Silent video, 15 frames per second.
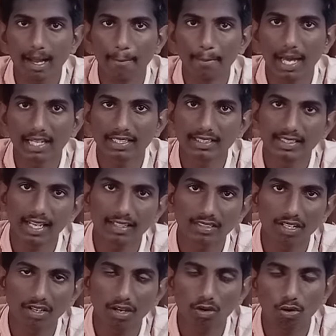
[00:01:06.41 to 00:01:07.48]
కంపారిజన్
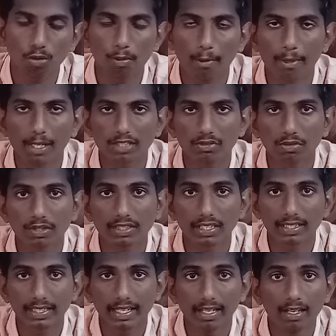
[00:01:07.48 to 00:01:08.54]
చేస్తాను రెండు మొబైల్స్ గురించి
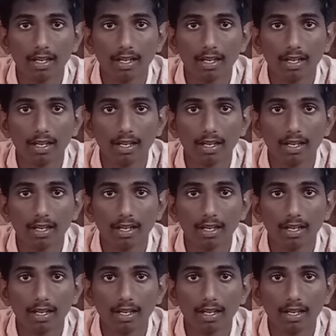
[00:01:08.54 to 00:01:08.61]
అయితే